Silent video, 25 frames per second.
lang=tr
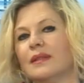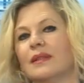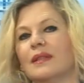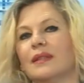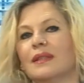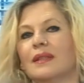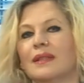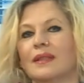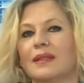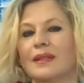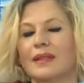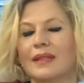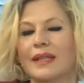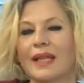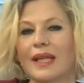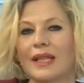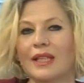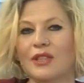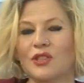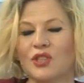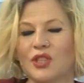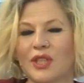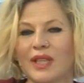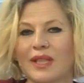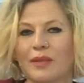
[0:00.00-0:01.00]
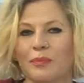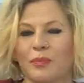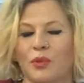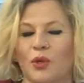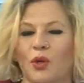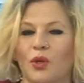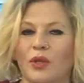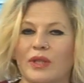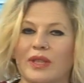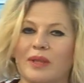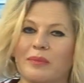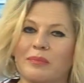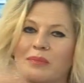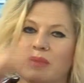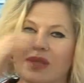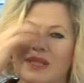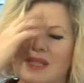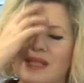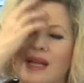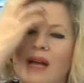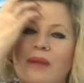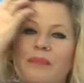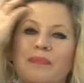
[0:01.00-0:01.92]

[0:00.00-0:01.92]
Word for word: e, gelecek programımıza.